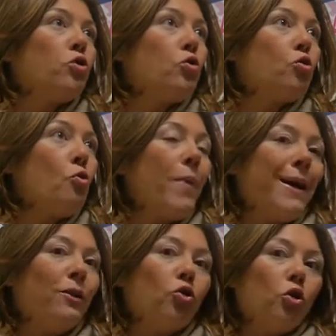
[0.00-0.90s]

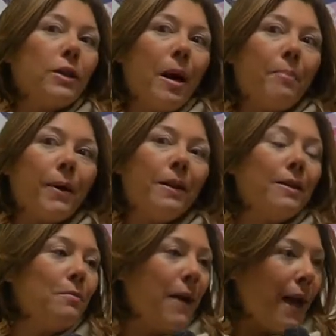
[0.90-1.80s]
strumento di
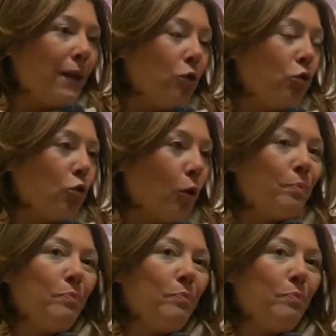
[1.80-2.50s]
apprendimento,